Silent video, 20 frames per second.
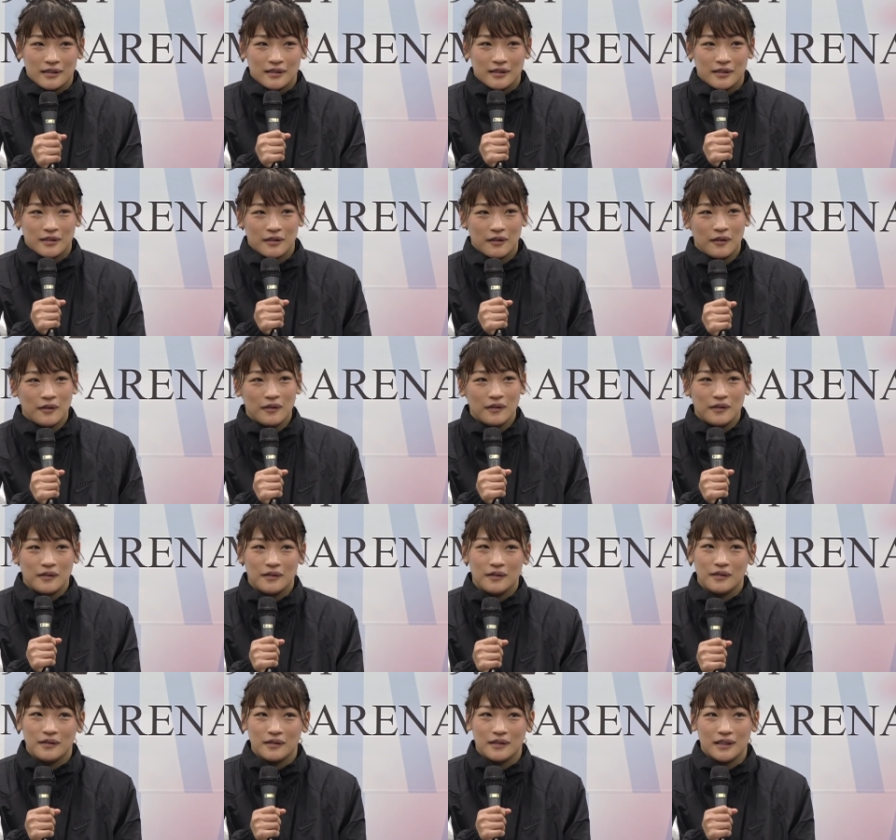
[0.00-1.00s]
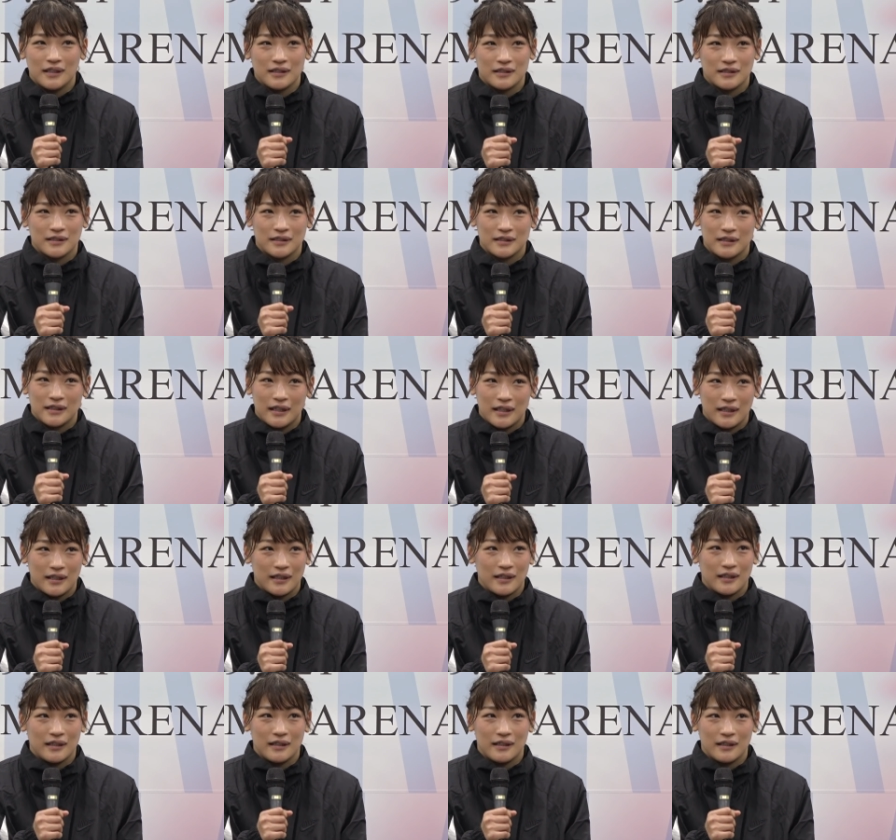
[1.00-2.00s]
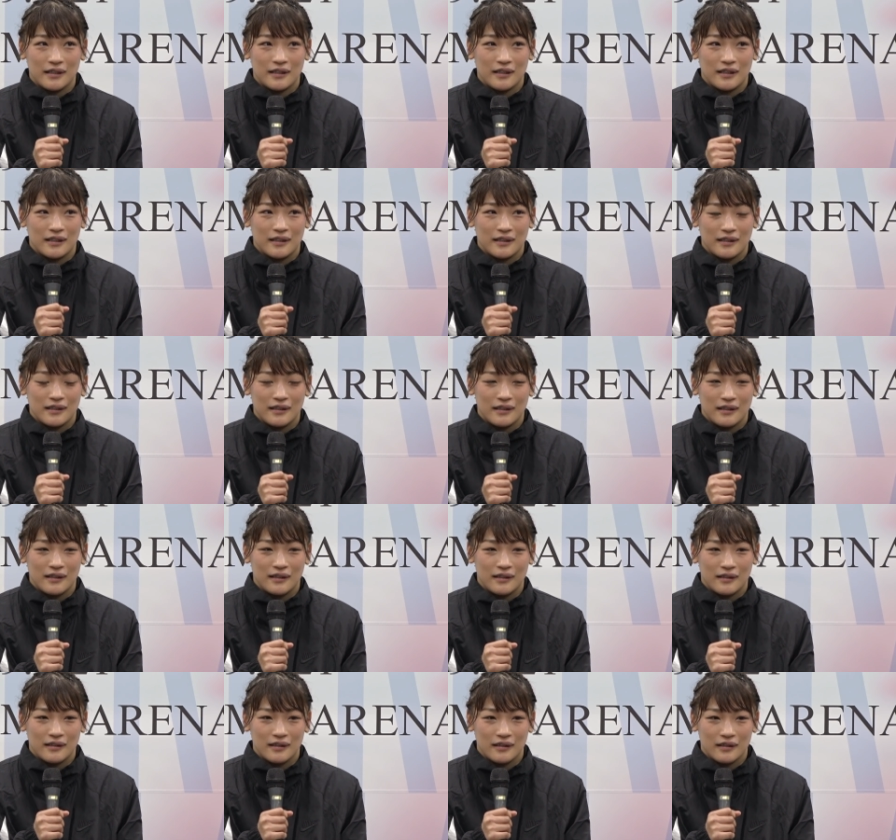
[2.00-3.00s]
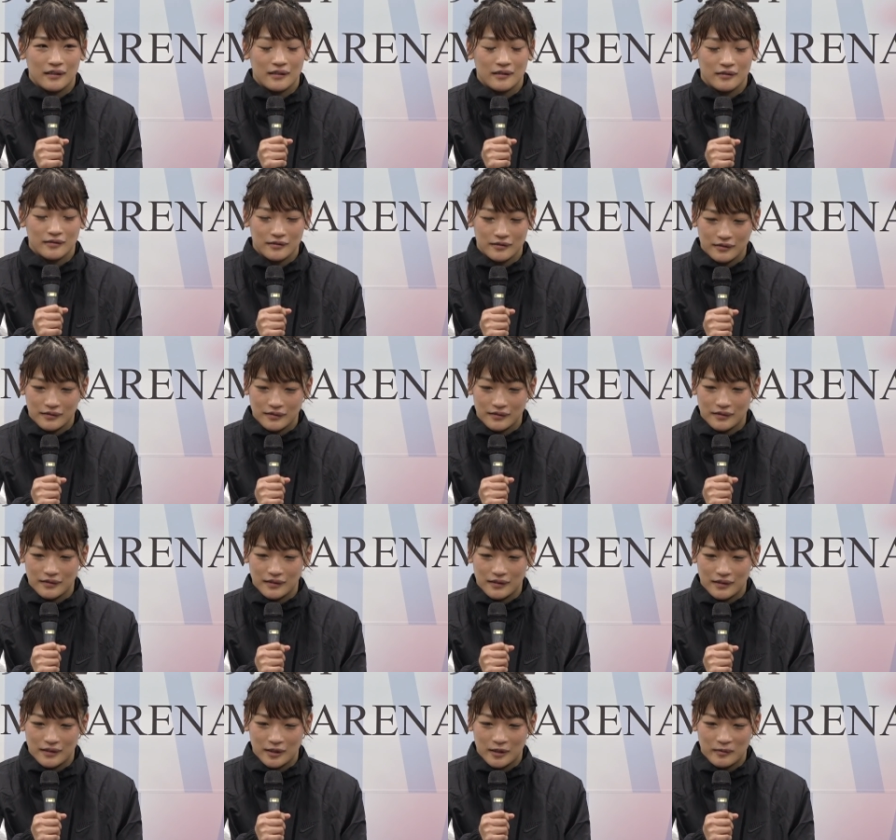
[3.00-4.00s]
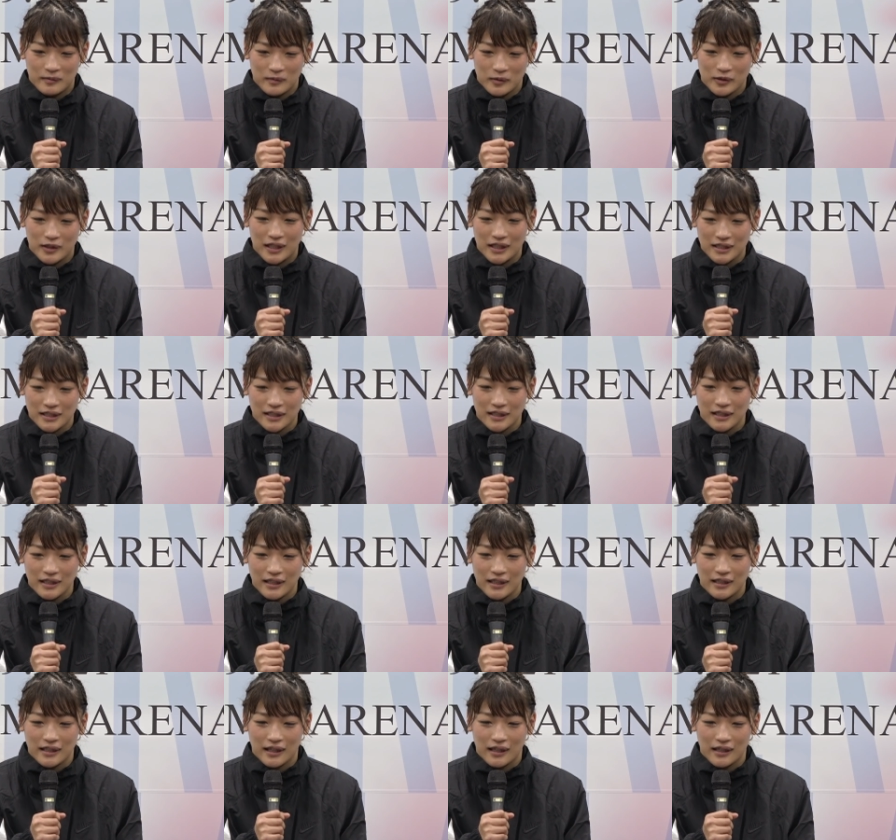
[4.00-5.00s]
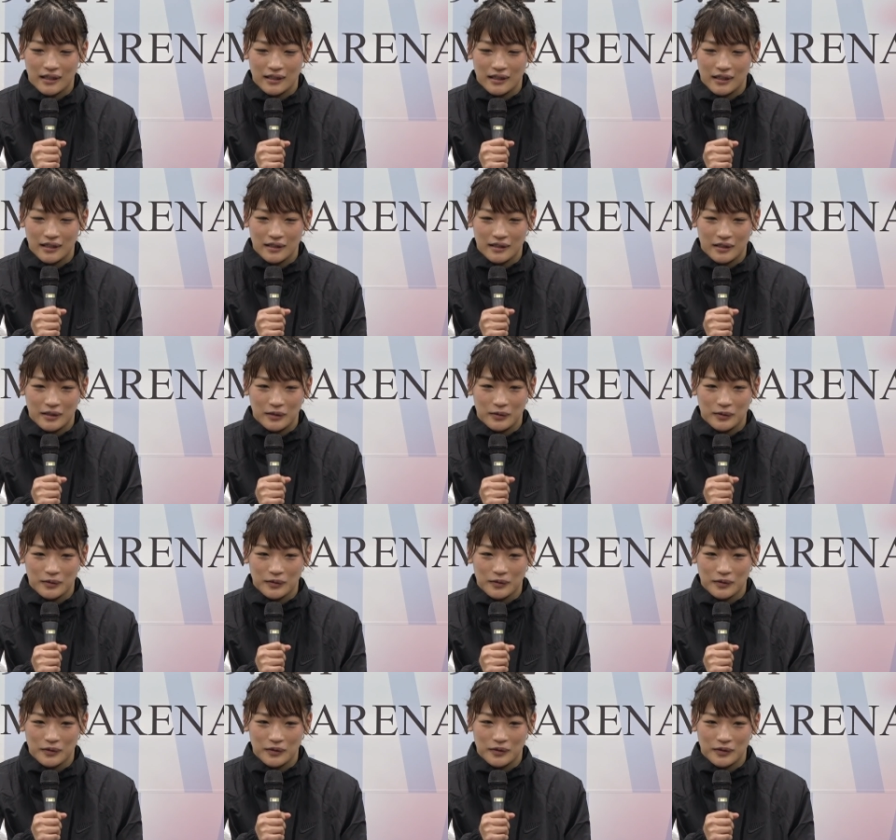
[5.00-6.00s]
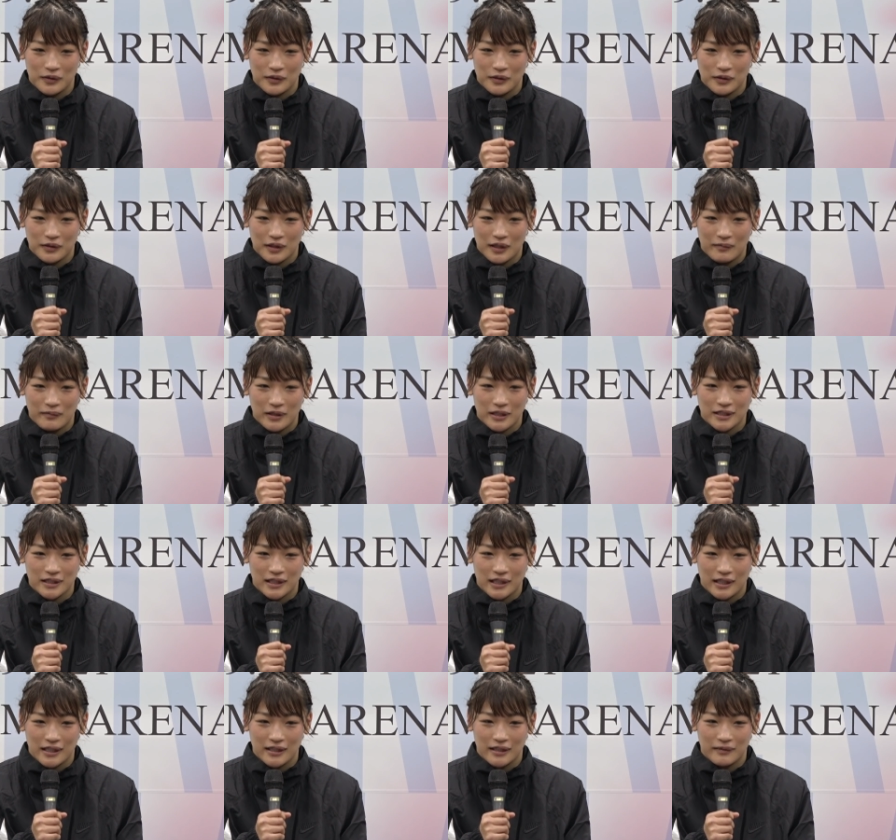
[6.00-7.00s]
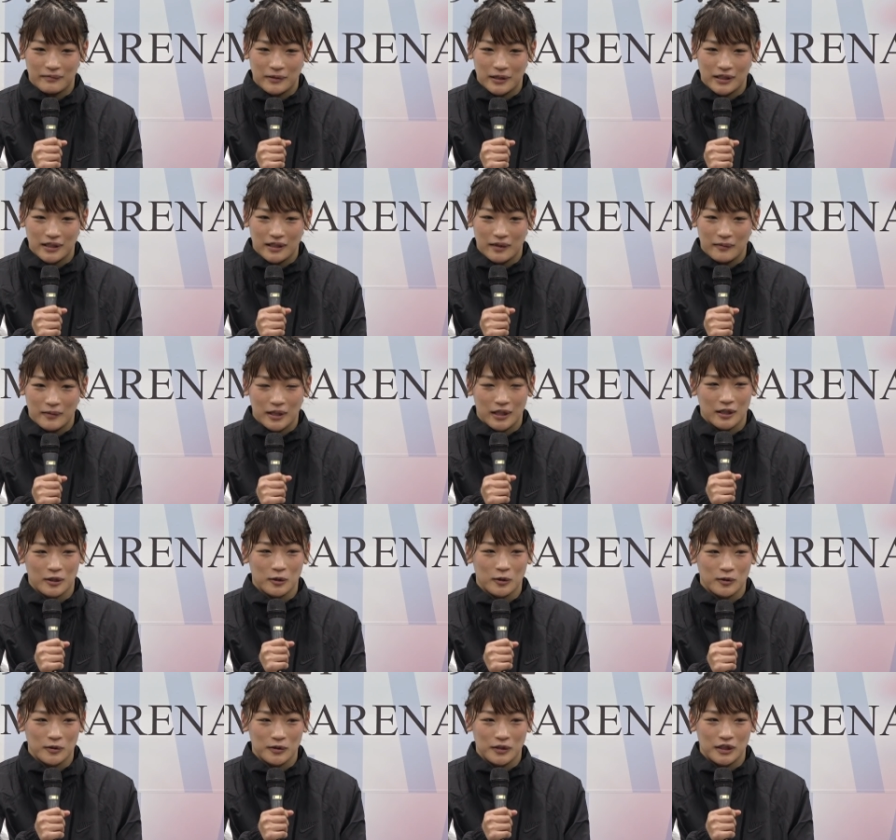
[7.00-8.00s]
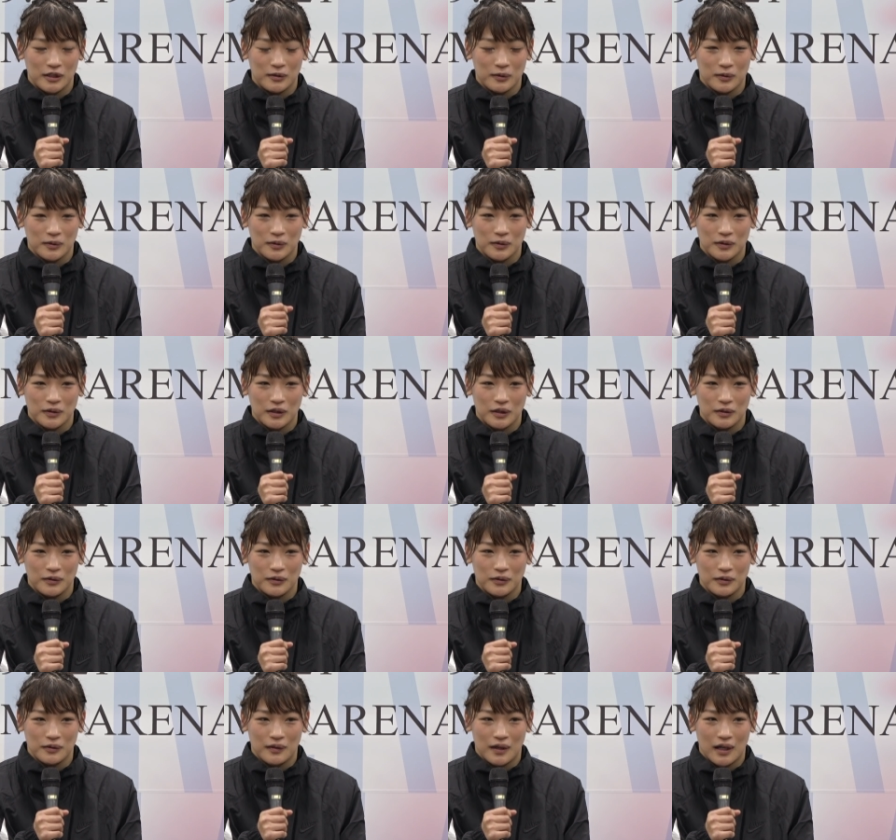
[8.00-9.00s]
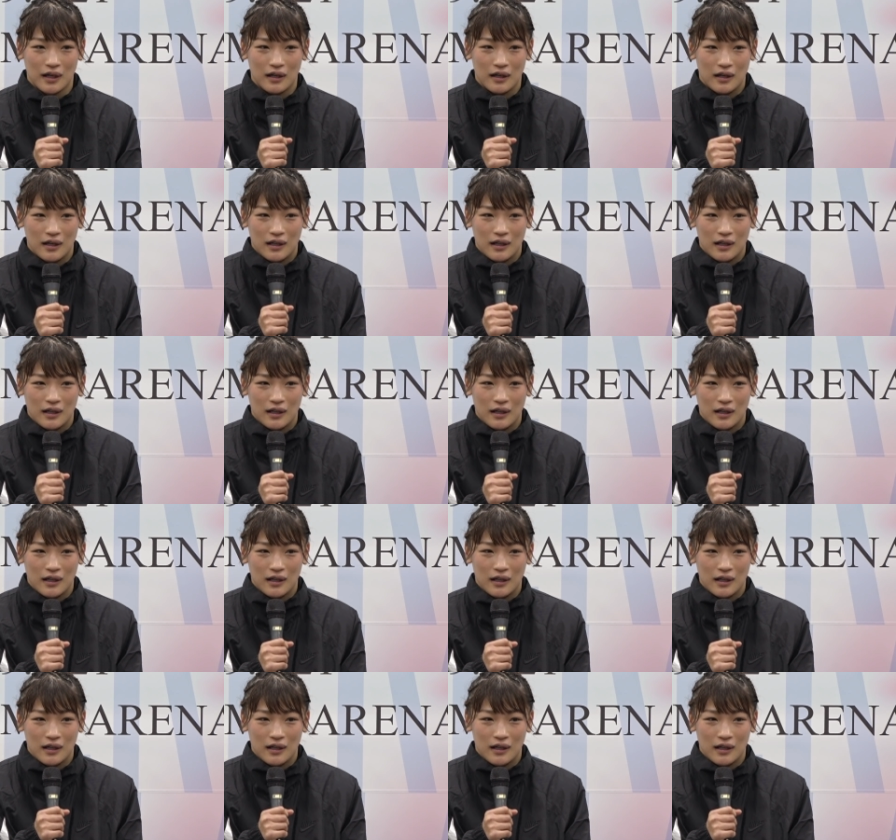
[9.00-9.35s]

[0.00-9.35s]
そうですね。うん、もう出し切れたかなっていうのといろいろ試してやっぱりダメなとこいいところっていうのは